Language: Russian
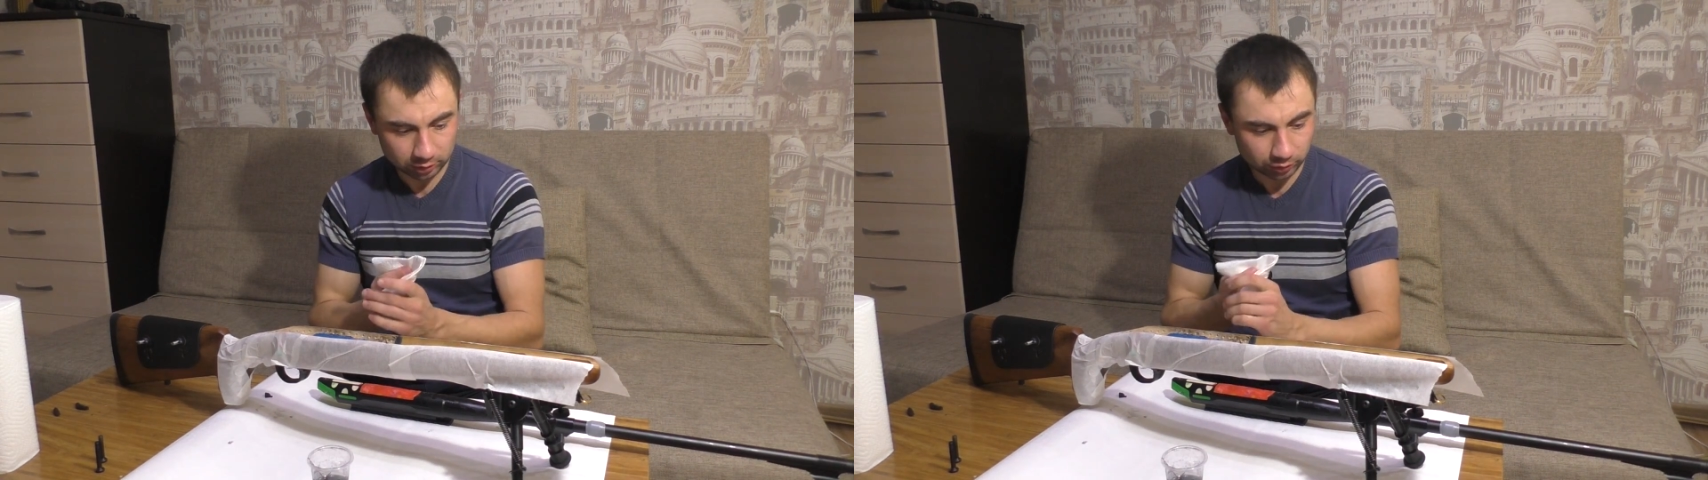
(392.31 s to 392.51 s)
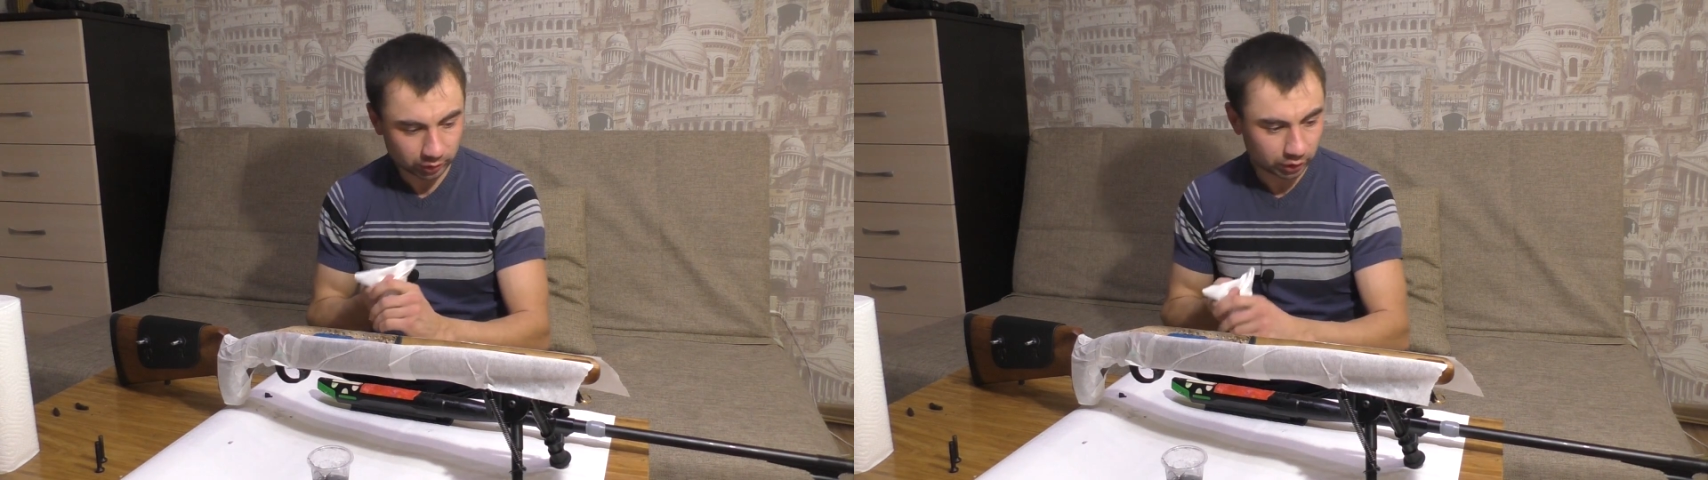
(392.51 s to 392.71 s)

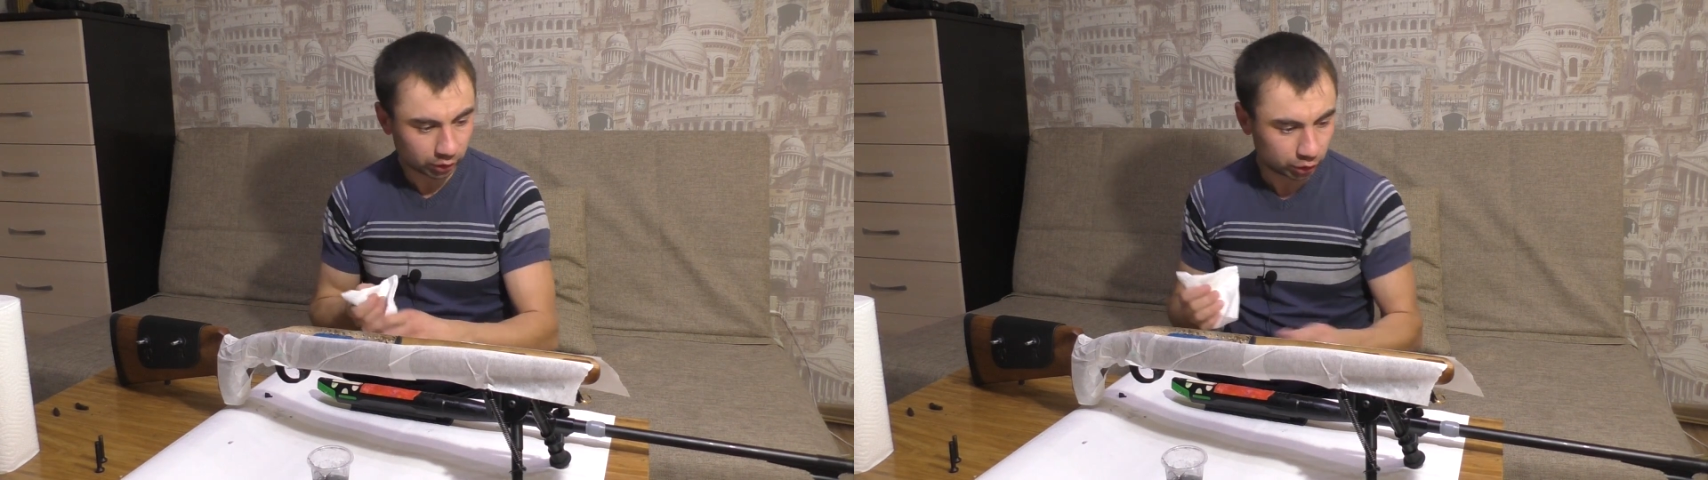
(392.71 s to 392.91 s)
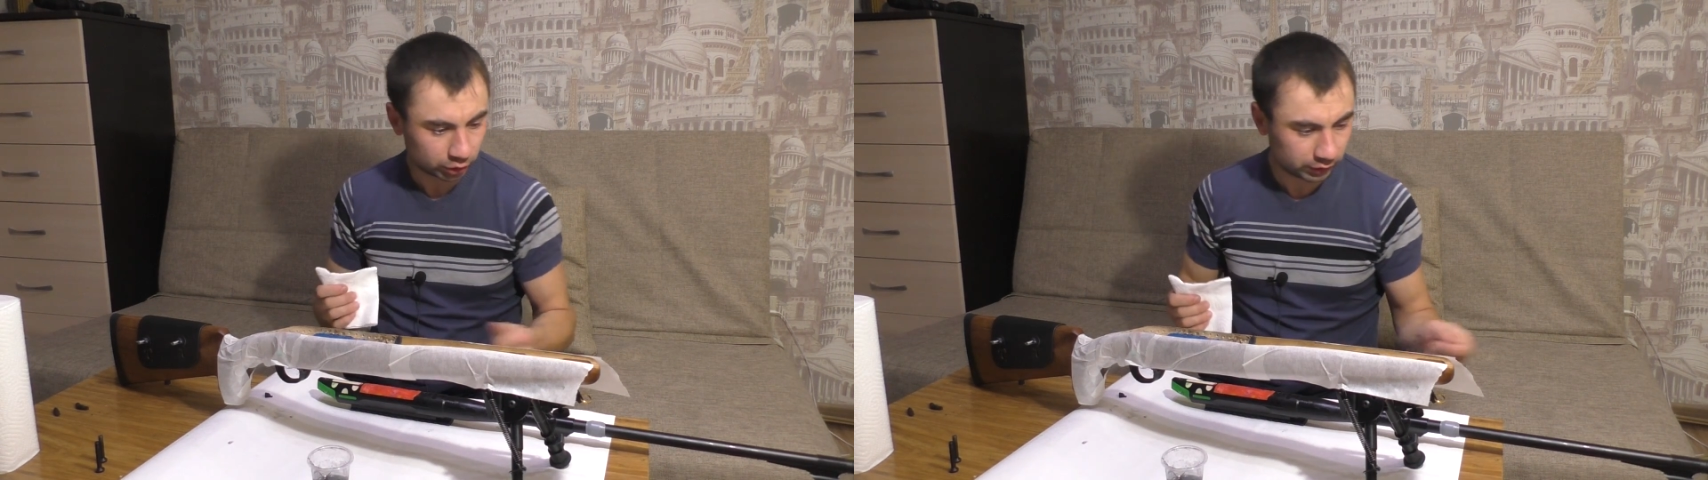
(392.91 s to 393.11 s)
Вот
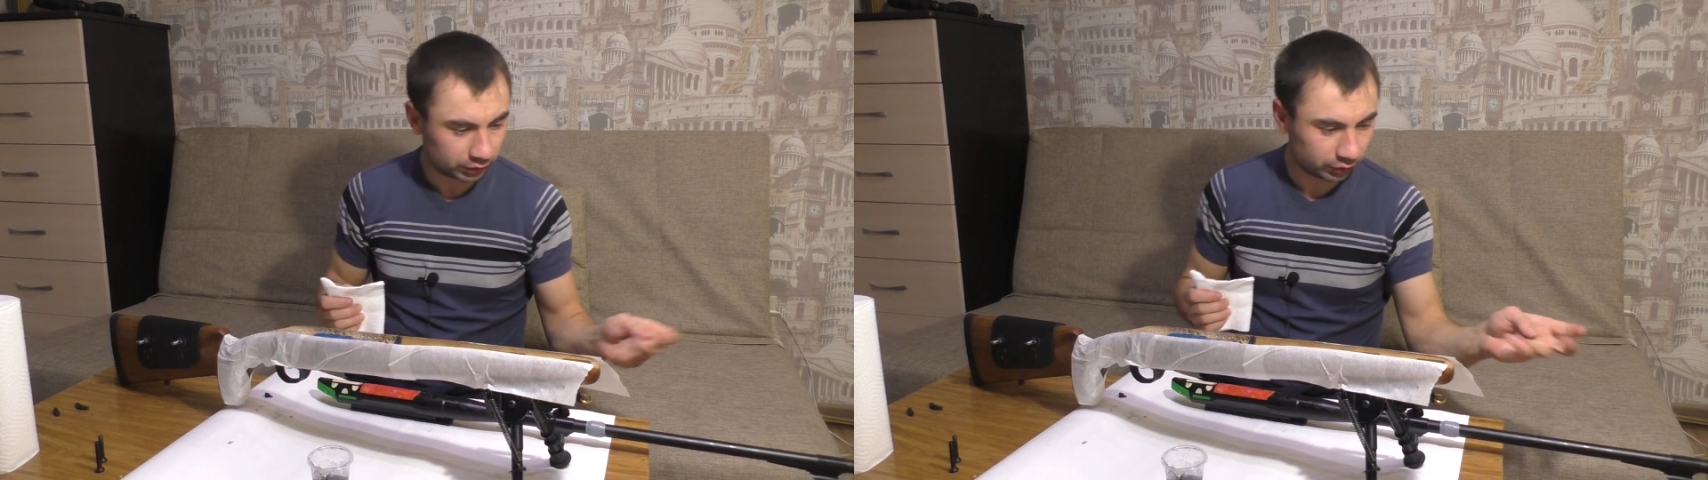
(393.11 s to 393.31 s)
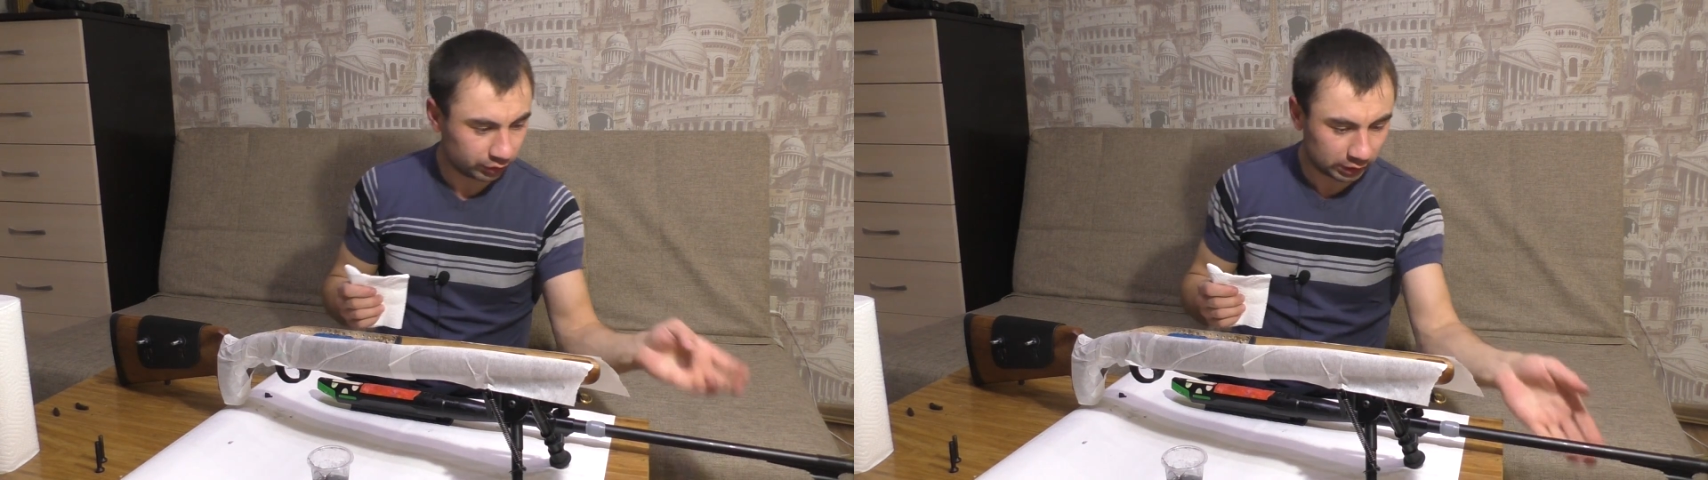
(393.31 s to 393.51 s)
ну, тоже уже
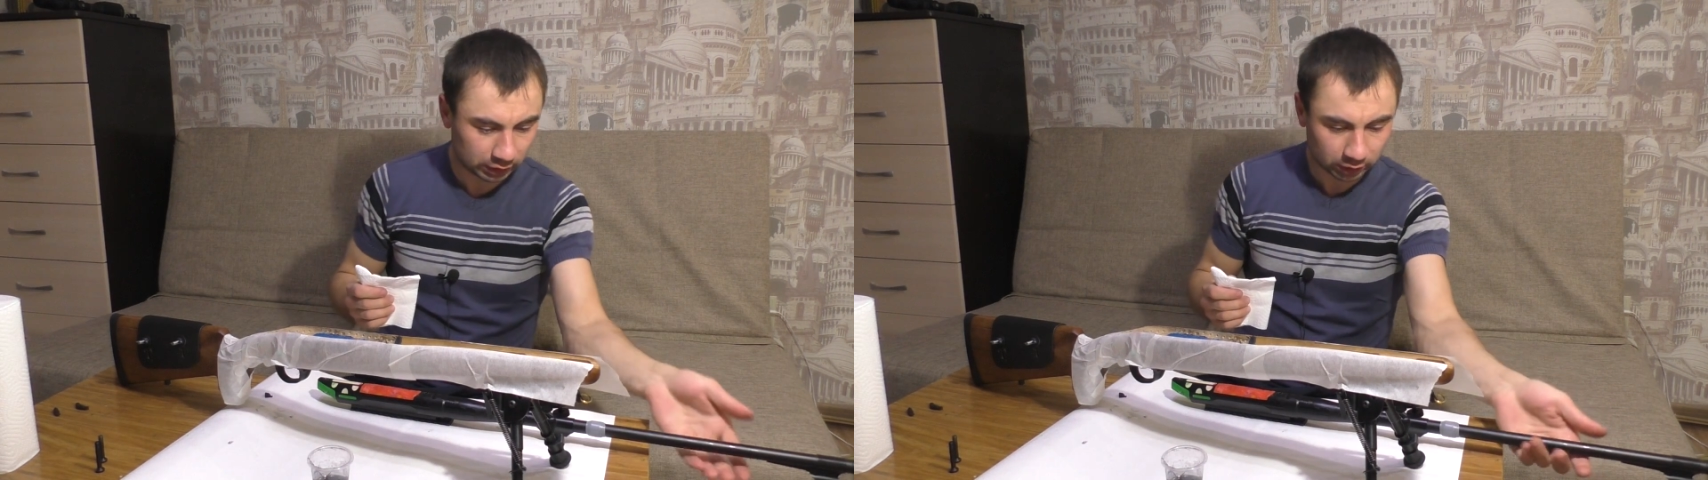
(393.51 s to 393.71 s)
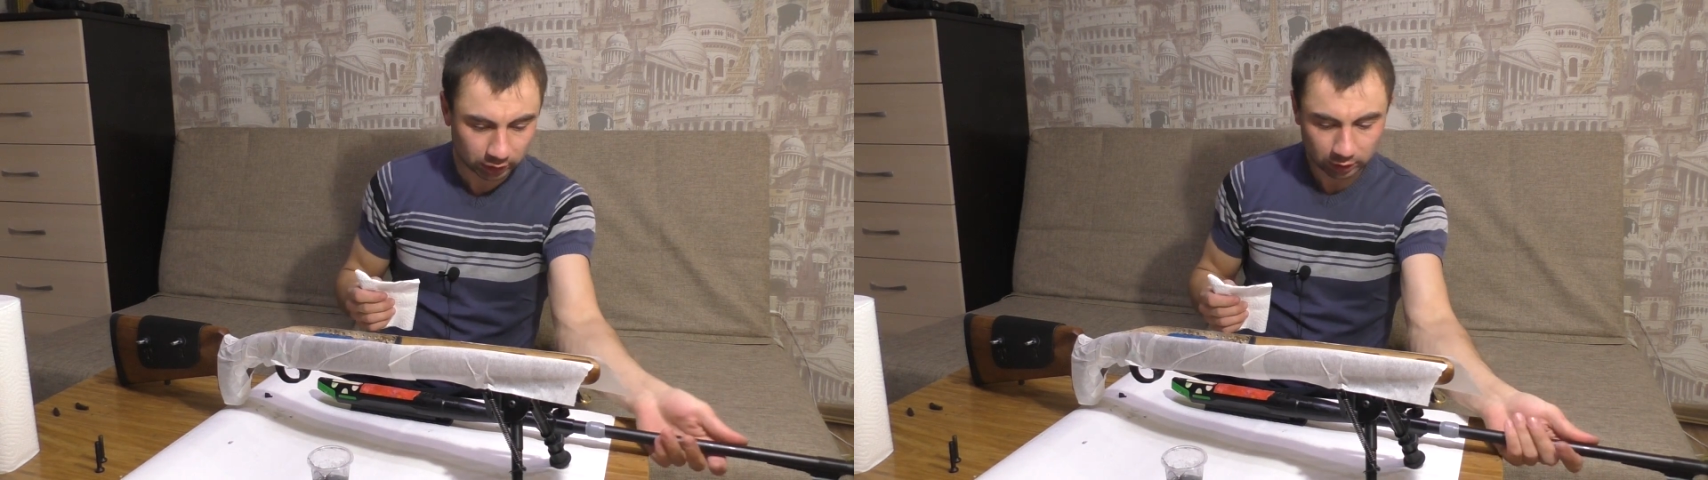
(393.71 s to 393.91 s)
все
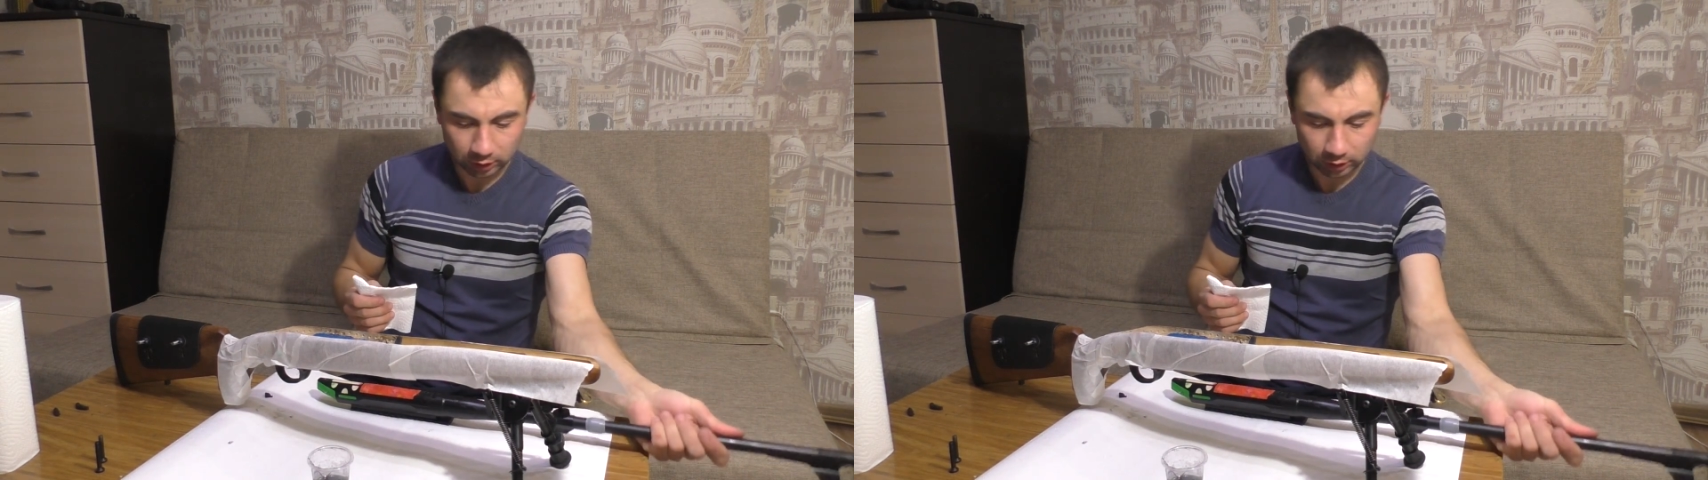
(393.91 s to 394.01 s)
видели.